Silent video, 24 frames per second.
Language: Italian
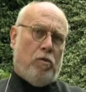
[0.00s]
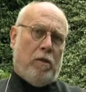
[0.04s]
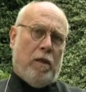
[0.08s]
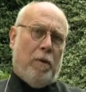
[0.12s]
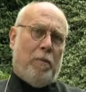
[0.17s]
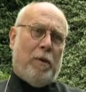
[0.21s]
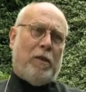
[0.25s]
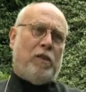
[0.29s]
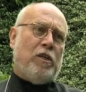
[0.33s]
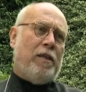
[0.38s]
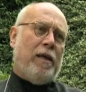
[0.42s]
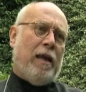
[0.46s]

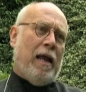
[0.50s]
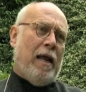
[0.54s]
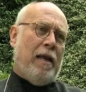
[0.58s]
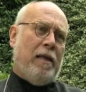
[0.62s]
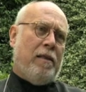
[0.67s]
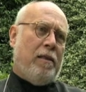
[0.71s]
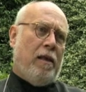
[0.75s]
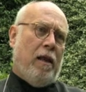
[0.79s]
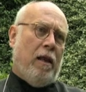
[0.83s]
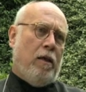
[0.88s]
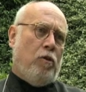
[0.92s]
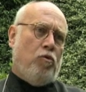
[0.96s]
tema
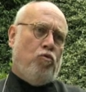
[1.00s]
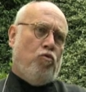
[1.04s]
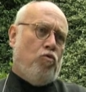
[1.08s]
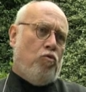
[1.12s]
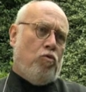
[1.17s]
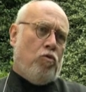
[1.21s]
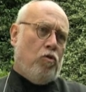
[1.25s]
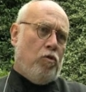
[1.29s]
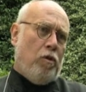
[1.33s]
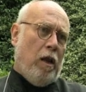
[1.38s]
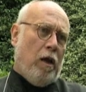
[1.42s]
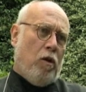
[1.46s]
generale
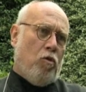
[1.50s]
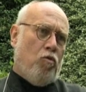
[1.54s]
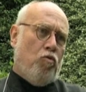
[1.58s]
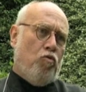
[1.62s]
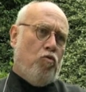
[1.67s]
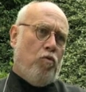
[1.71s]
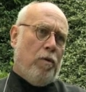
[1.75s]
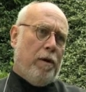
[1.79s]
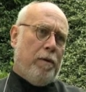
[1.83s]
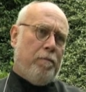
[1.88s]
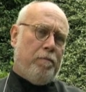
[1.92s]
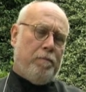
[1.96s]
dell'aiuto, della
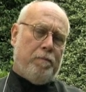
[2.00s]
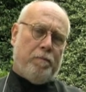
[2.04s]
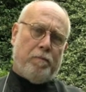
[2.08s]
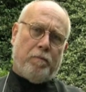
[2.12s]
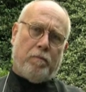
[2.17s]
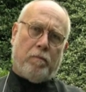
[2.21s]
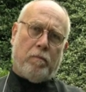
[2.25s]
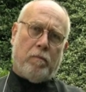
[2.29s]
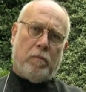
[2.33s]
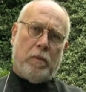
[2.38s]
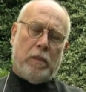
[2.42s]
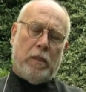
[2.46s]
cura
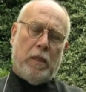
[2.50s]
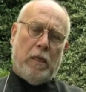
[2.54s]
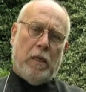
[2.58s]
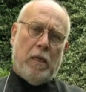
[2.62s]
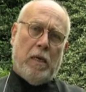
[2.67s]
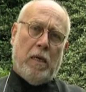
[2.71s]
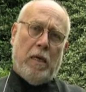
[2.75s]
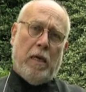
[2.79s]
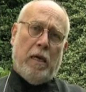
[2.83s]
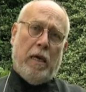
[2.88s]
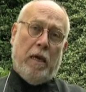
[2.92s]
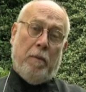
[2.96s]

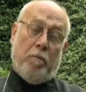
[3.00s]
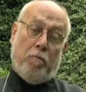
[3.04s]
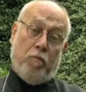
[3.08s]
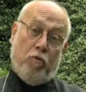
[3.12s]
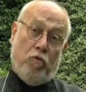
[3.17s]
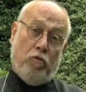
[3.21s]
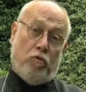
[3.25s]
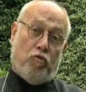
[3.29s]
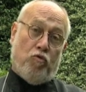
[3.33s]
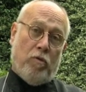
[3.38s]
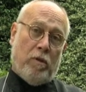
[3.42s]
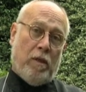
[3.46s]
e
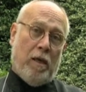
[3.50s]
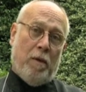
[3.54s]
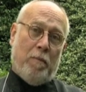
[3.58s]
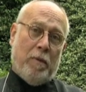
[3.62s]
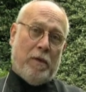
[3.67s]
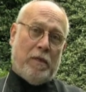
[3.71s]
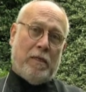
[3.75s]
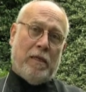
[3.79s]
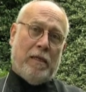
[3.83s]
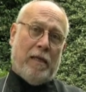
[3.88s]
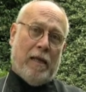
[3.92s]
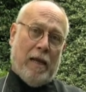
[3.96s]
poi sul tema
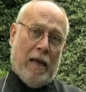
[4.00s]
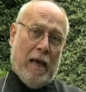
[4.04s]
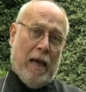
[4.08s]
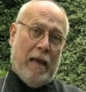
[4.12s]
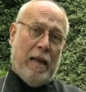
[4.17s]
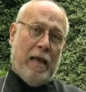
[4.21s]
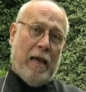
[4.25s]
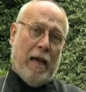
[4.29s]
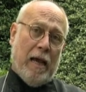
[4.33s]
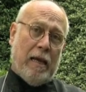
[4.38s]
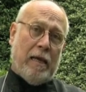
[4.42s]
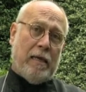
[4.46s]

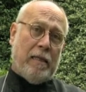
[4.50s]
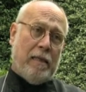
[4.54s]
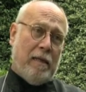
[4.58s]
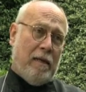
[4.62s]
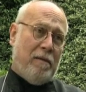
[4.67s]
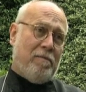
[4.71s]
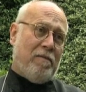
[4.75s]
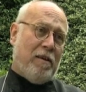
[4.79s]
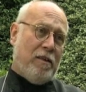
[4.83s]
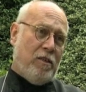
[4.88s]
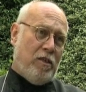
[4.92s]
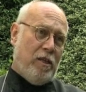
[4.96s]
generale anche
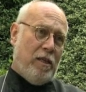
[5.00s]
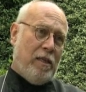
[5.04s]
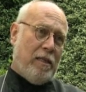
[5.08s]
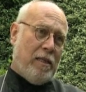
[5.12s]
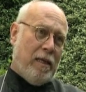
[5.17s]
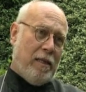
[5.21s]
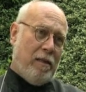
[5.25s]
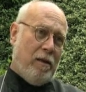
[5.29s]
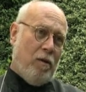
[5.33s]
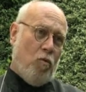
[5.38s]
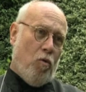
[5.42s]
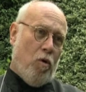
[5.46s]
della
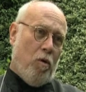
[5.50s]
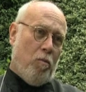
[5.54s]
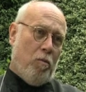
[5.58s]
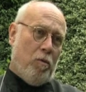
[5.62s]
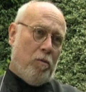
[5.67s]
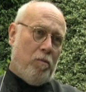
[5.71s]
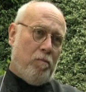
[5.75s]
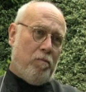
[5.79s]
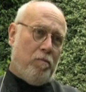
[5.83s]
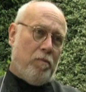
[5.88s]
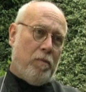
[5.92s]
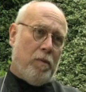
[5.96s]
fragilità
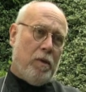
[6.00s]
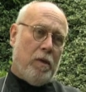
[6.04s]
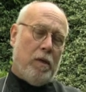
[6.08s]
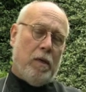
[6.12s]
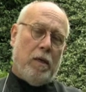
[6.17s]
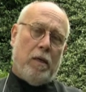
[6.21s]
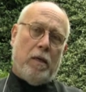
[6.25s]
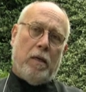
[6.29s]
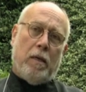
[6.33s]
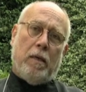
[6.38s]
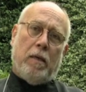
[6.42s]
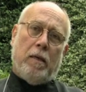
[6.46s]
dell'uomo
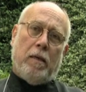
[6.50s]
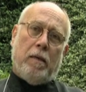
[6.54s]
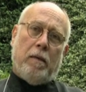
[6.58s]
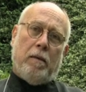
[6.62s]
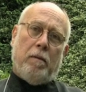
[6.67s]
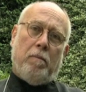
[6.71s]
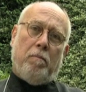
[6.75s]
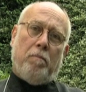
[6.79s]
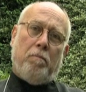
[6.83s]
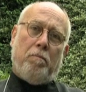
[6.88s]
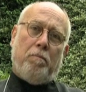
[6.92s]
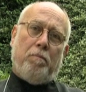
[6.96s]

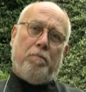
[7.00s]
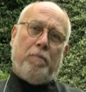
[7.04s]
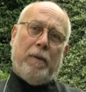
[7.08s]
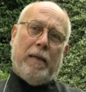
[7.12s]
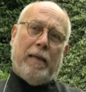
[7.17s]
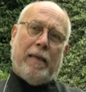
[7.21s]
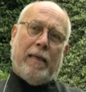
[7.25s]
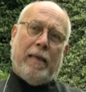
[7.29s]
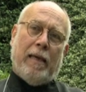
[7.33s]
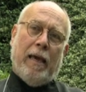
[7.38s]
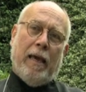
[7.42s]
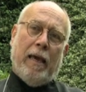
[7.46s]

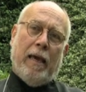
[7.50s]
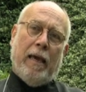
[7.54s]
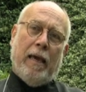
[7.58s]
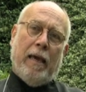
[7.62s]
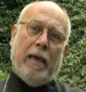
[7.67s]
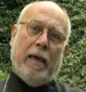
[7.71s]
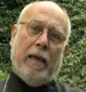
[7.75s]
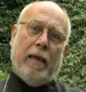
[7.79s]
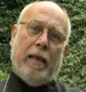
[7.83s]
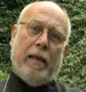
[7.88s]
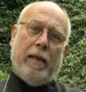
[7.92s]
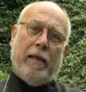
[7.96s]

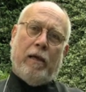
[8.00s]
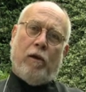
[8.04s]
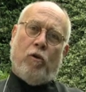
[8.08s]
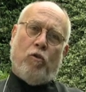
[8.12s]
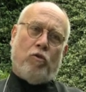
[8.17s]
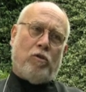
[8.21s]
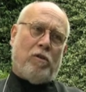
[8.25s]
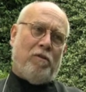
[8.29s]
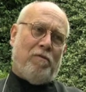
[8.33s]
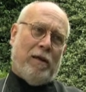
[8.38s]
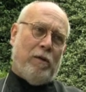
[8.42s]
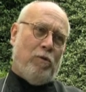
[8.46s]
perché le
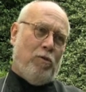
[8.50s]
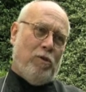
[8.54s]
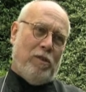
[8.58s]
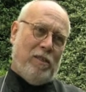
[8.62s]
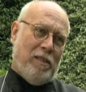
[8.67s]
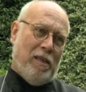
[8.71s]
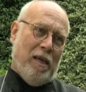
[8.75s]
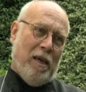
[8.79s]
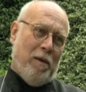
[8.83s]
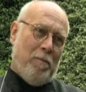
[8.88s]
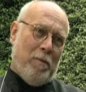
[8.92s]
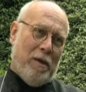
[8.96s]
cose vanno
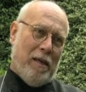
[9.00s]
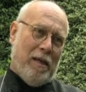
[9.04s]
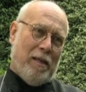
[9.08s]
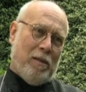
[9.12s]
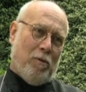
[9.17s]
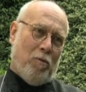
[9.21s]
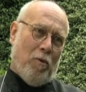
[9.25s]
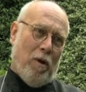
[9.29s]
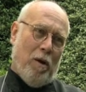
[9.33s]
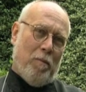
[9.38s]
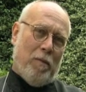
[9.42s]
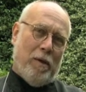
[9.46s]
insieme
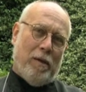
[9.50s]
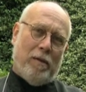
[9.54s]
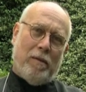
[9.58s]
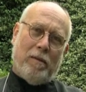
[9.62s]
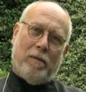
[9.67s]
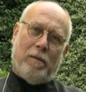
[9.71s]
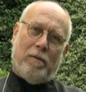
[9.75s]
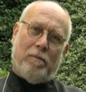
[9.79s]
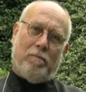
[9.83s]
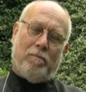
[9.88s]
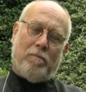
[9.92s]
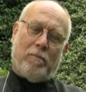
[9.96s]

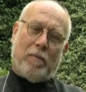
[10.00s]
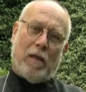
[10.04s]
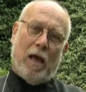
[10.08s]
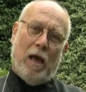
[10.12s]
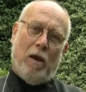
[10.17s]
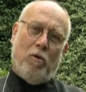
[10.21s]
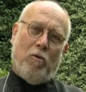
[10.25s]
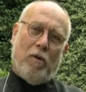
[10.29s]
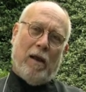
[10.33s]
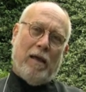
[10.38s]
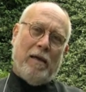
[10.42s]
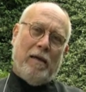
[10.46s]
naturalmente.
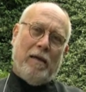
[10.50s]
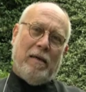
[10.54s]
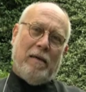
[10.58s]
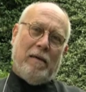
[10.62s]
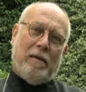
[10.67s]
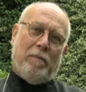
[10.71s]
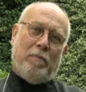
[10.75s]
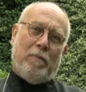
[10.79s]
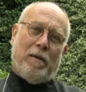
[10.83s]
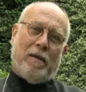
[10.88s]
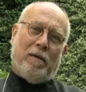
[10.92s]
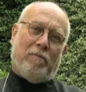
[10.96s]
Allora,
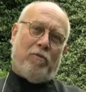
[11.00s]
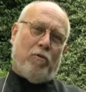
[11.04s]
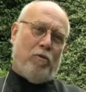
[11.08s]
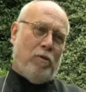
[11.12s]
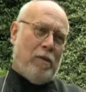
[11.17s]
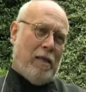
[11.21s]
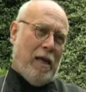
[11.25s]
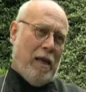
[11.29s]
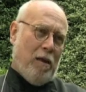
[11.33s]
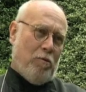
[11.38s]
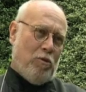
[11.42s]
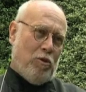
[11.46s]
per
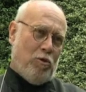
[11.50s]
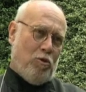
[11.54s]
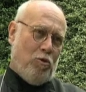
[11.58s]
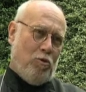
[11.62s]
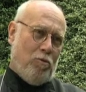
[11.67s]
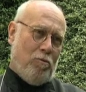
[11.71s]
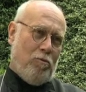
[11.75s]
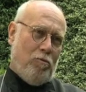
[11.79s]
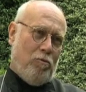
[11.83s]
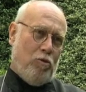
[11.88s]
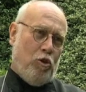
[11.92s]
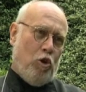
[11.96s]
affrontare
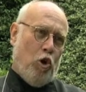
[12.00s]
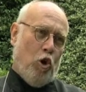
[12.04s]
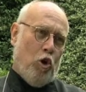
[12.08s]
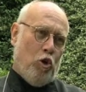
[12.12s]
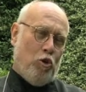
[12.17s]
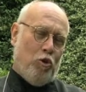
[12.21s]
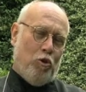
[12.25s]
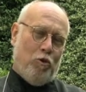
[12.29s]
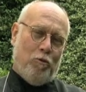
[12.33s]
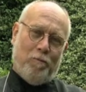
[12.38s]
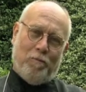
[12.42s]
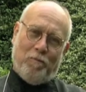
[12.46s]
questo
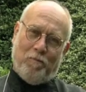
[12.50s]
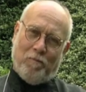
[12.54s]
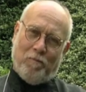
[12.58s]
nodo,